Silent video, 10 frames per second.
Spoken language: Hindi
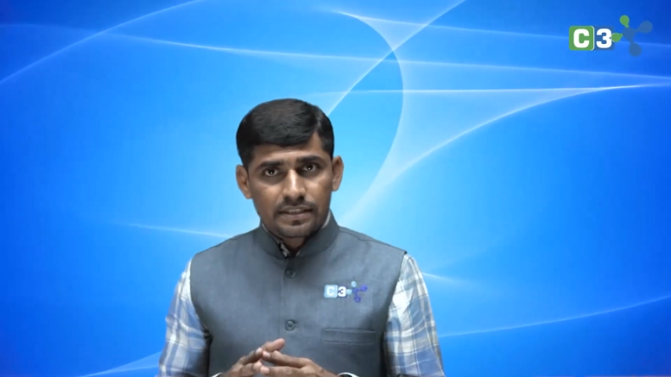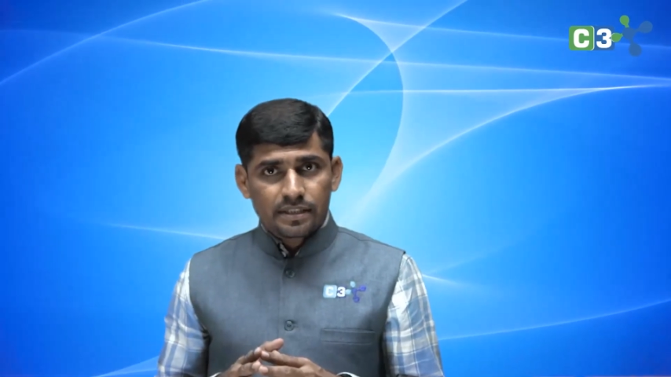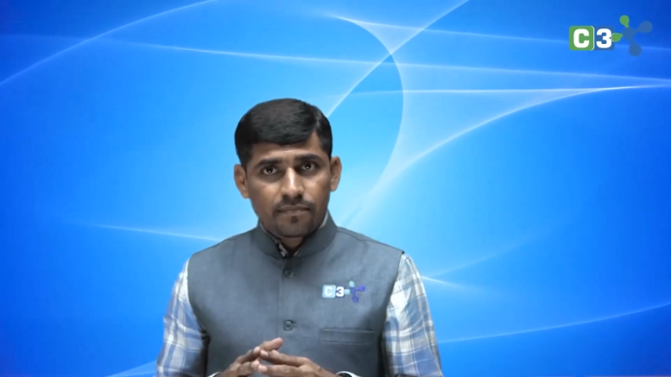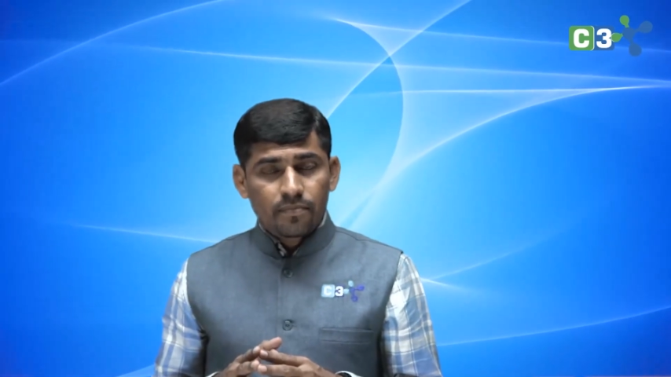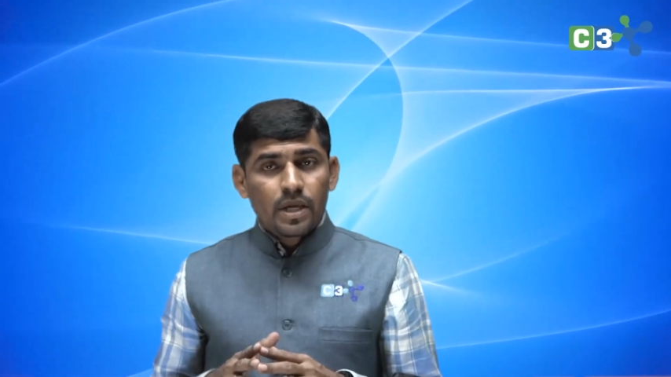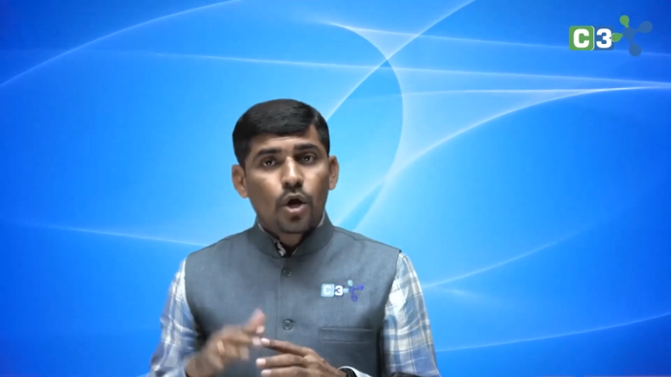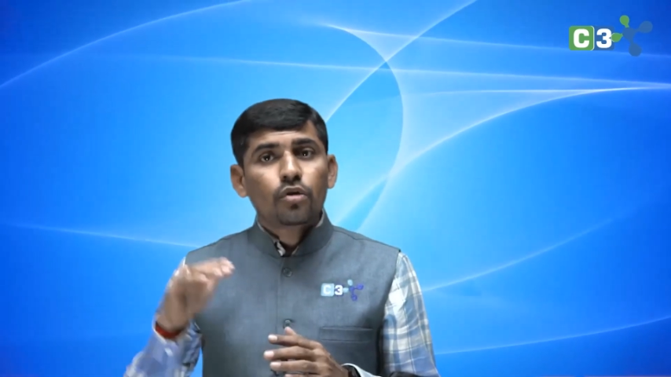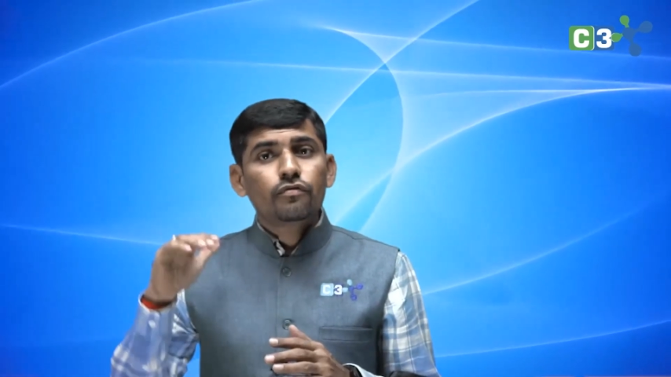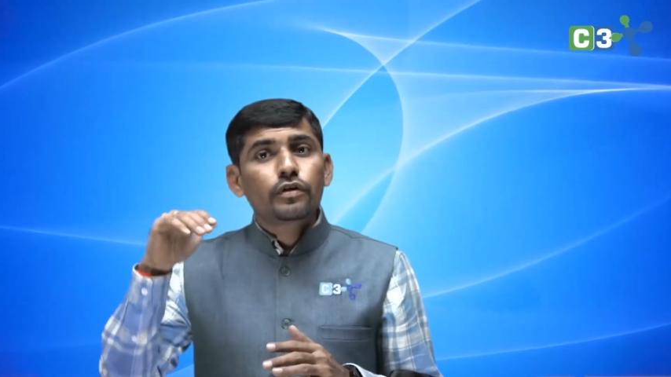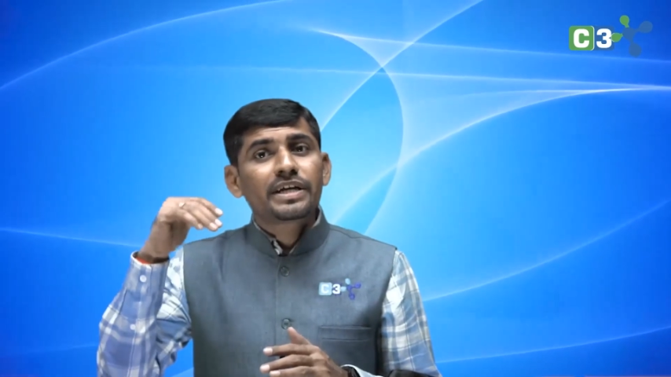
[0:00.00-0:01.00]
थे और
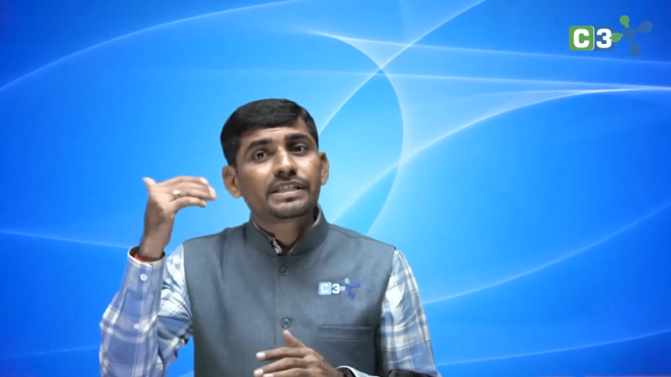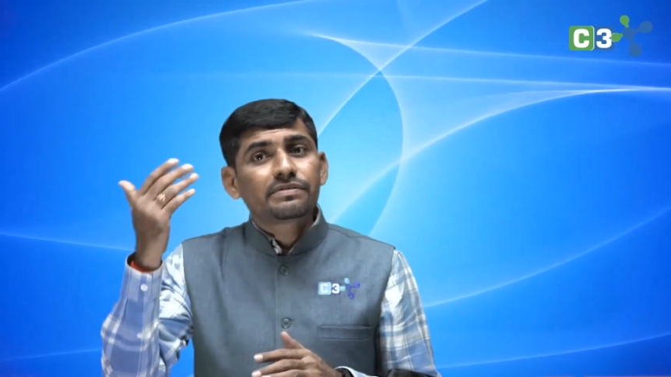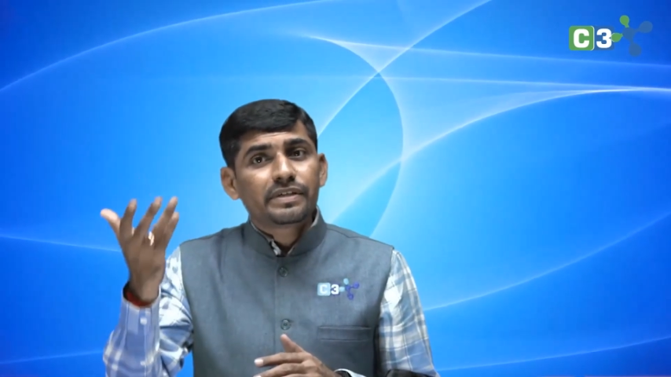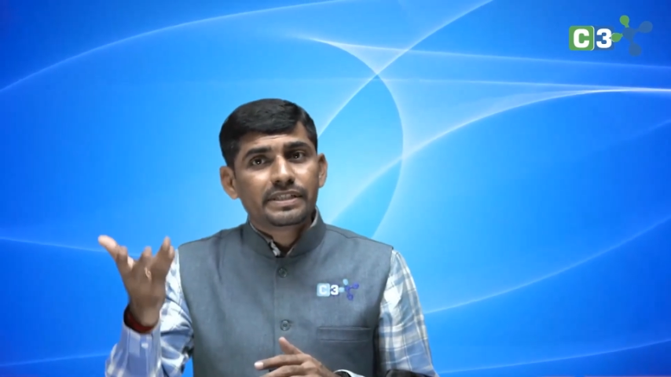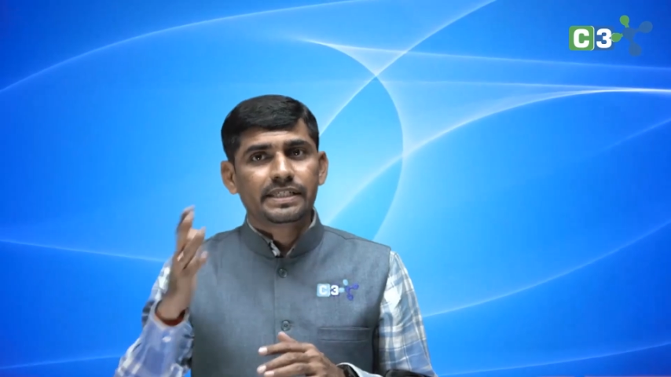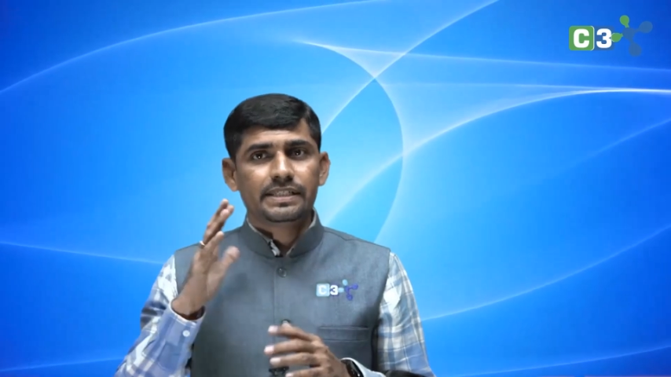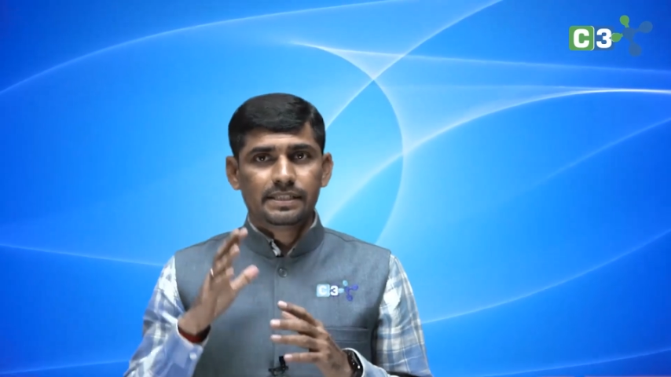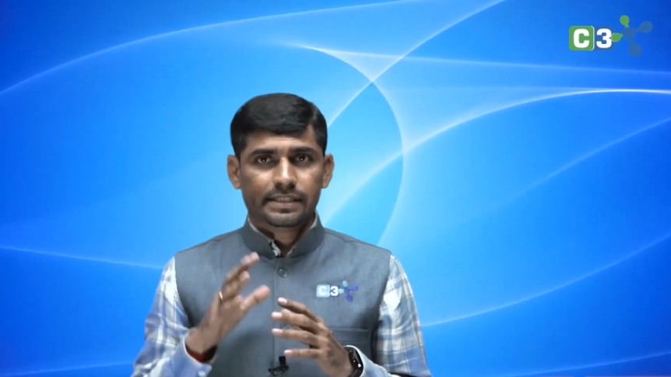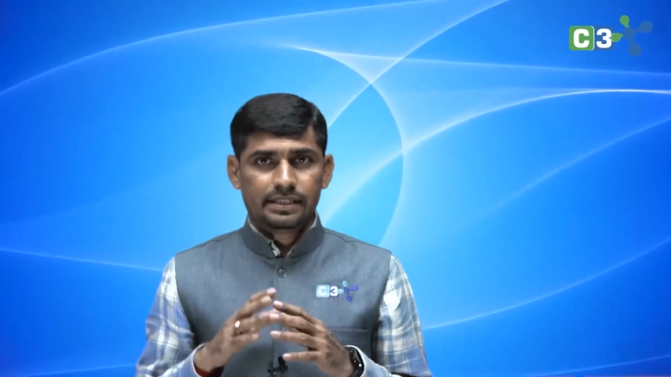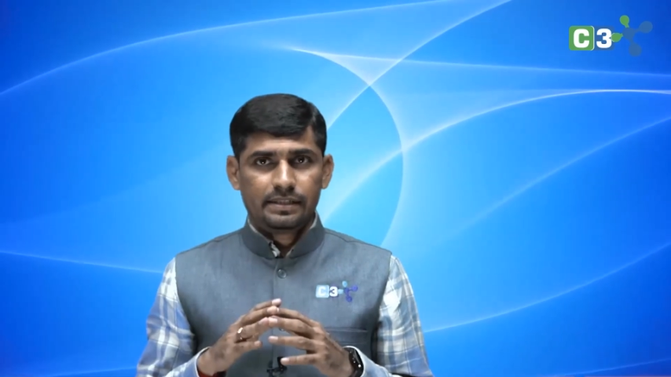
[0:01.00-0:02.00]
वो किस वजह से
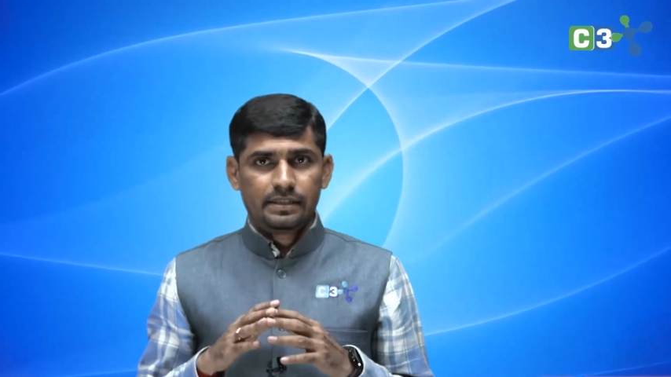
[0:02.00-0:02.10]
थे